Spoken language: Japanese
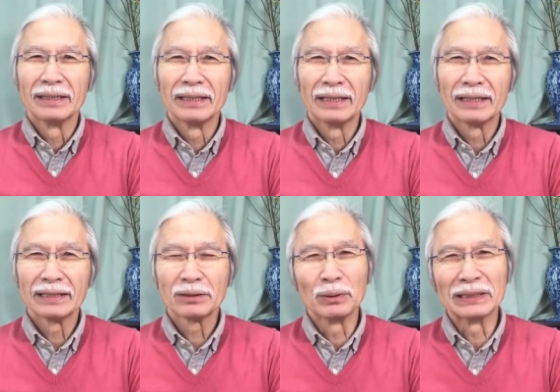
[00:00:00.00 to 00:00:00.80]

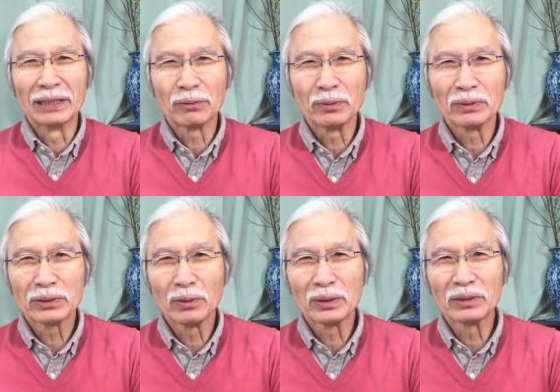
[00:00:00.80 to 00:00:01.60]
えー、そうですね、この
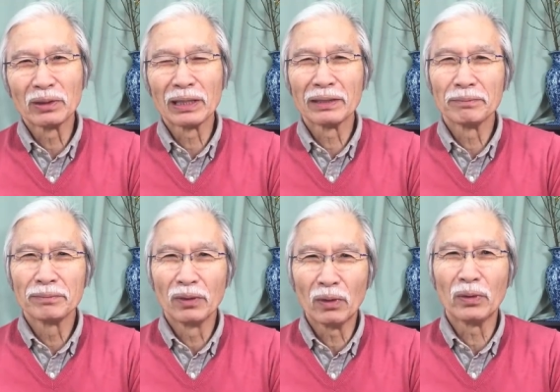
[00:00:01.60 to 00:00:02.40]
超基礎
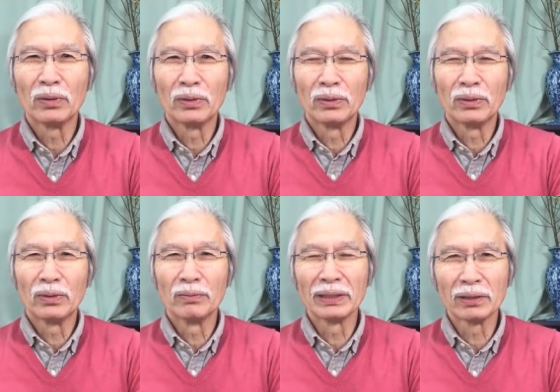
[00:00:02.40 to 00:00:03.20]
編の
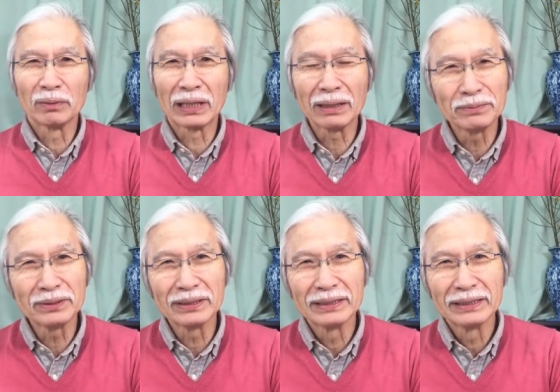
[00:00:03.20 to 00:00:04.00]
お勉強もだい
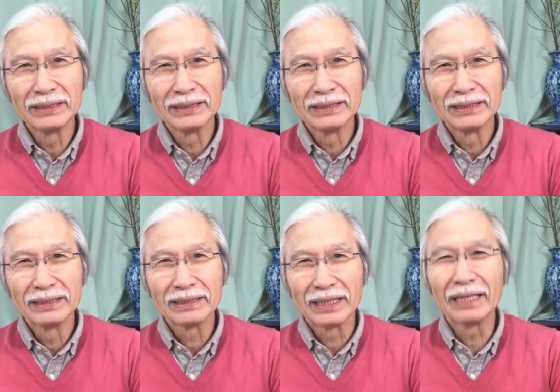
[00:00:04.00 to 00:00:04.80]
ぶ
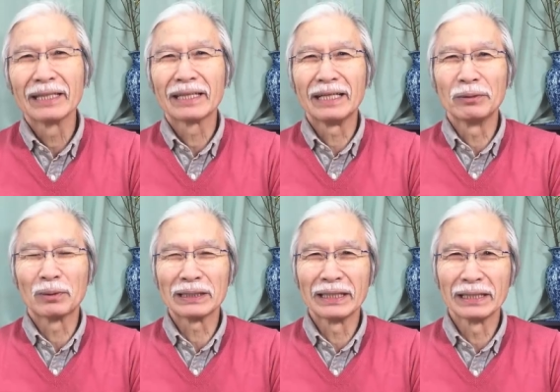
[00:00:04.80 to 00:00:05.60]
ね、回を
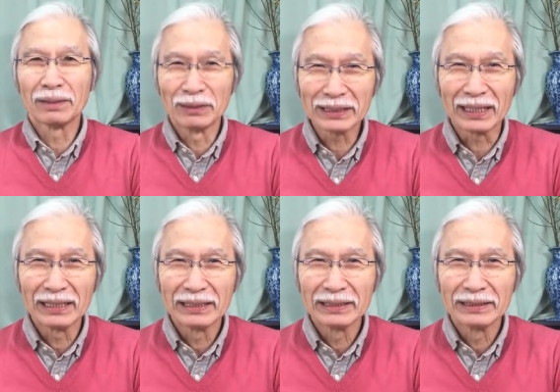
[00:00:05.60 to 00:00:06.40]
重ねてきました。